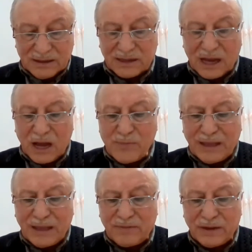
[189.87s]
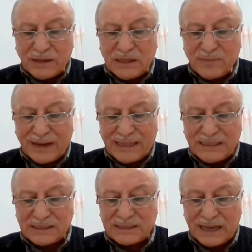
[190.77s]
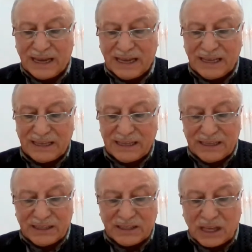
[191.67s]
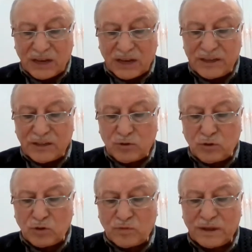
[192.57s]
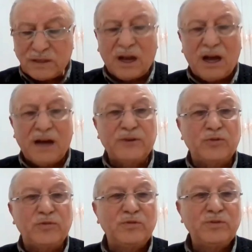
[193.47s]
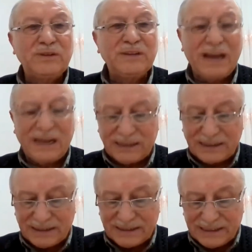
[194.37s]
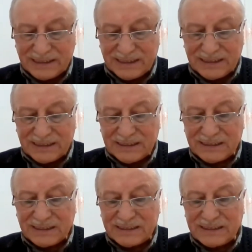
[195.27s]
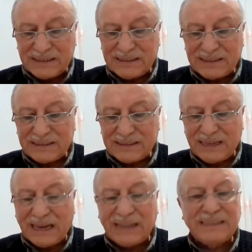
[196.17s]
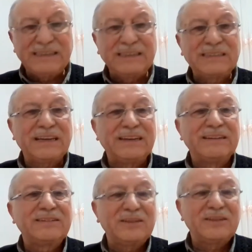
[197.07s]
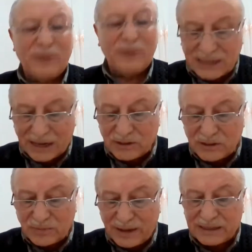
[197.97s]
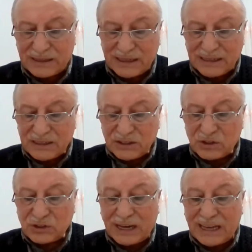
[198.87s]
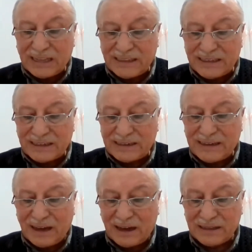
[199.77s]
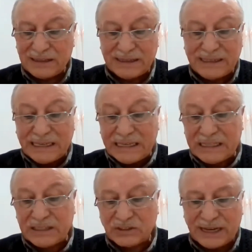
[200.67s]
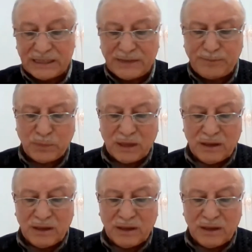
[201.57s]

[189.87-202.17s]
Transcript: Rahmet ve nimet ise teveddüt ve taarruf yani e, kendini tanıttırmak, sevdirmek şeenlerini, hallerini iktiza edip